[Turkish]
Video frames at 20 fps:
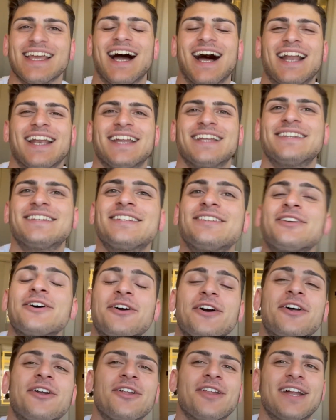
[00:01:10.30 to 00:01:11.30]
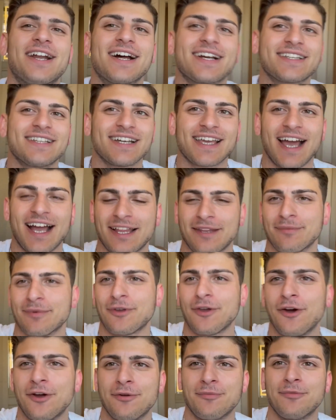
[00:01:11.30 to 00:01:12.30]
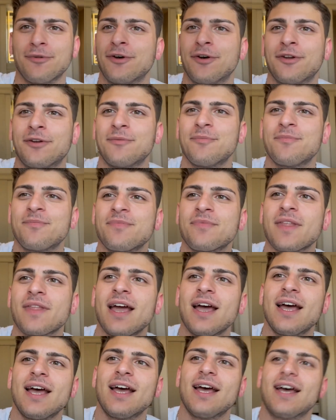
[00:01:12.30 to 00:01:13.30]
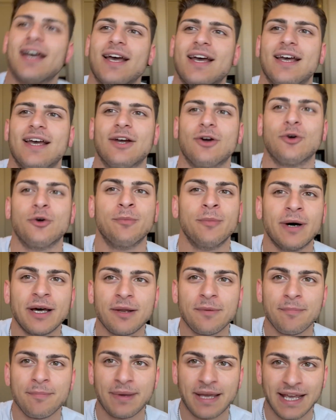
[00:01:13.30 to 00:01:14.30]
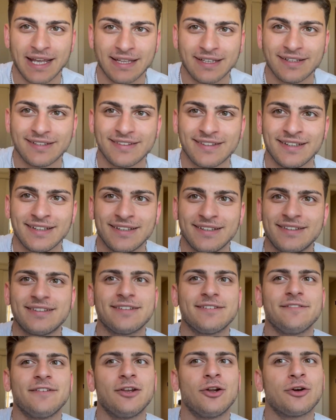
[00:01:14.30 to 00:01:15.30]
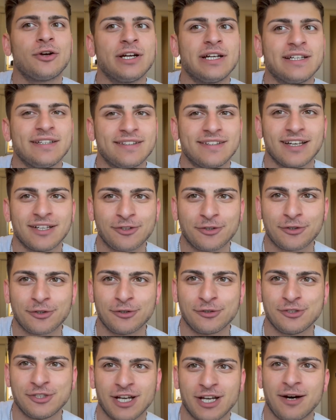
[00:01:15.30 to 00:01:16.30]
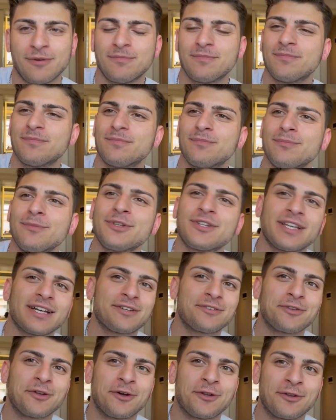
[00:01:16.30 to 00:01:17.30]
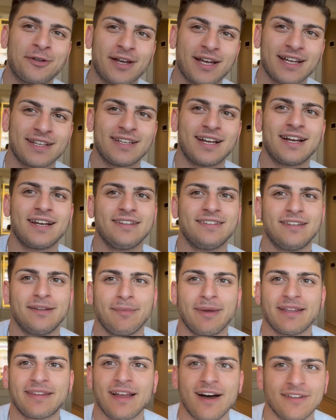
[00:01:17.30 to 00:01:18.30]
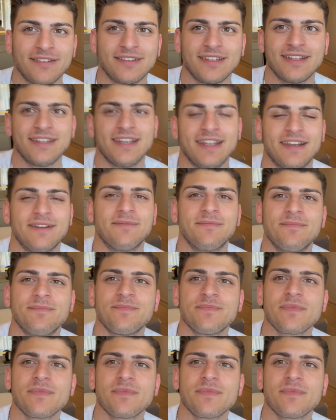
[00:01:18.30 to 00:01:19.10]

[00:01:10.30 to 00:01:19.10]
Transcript: yani TikToker olarak da kendimi görmüyorum. Ee, umarım beğenirsiniz. Vlogu kısa tutacağım. Mutlaka sonuna kadar izlemeyi tavsiye ederim.